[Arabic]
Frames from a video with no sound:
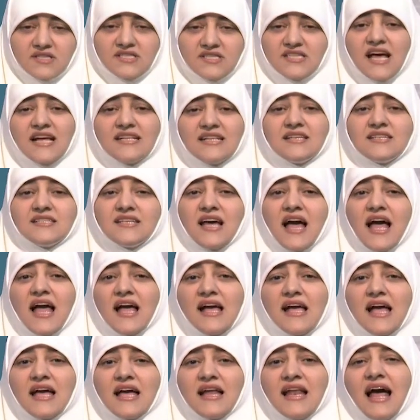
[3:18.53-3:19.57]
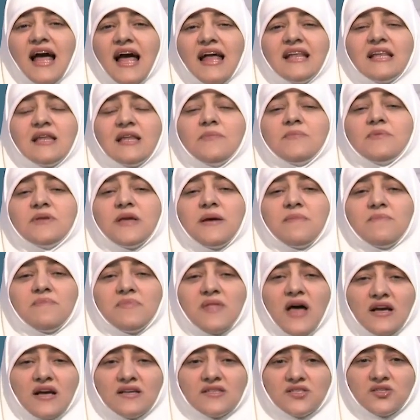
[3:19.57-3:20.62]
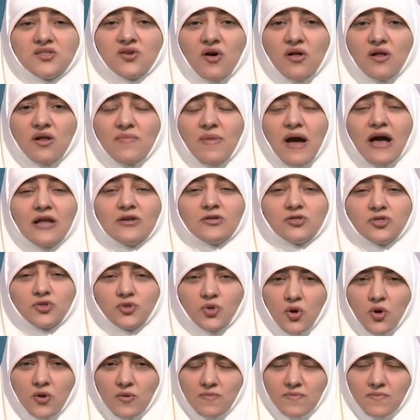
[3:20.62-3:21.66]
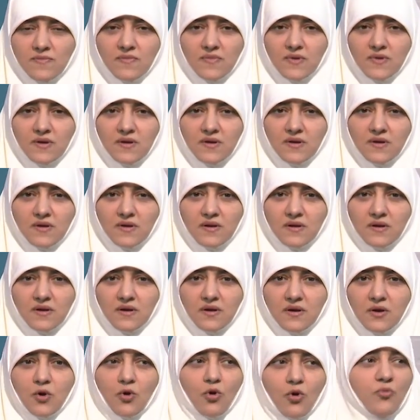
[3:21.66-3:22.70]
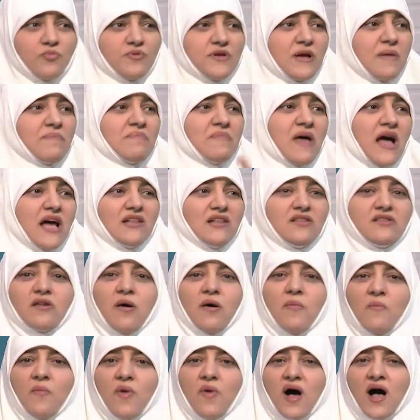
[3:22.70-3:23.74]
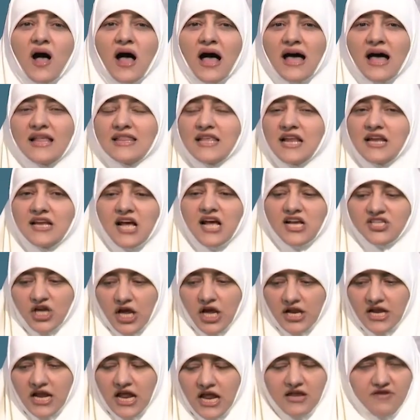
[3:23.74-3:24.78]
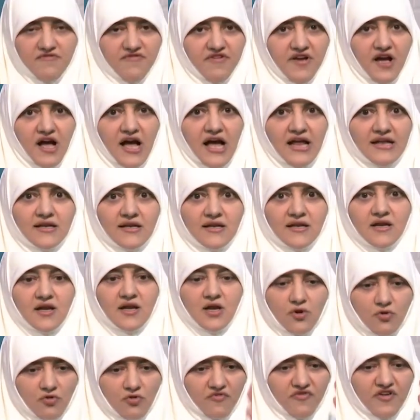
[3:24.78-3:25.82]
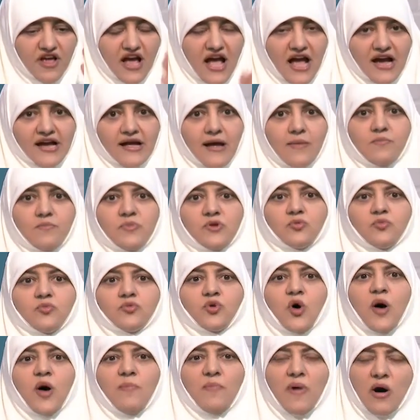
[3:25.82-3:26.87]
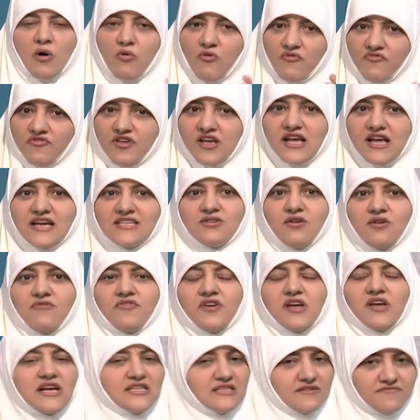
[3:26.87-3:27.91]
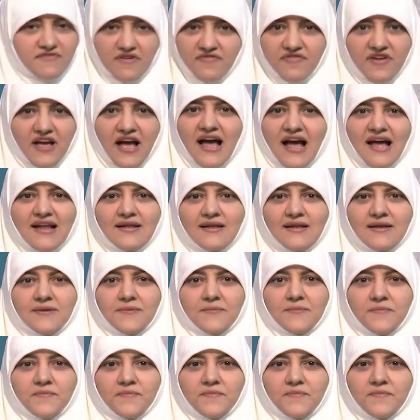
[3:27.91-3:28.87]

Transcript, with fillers: سادس حاجة العدل بيمنع الظالم عن الظلم وبيمنع الطماع عن الجشع عليه لان في عدل وفي احكام بتطبق وفي كذا وفي كذا ففي عدل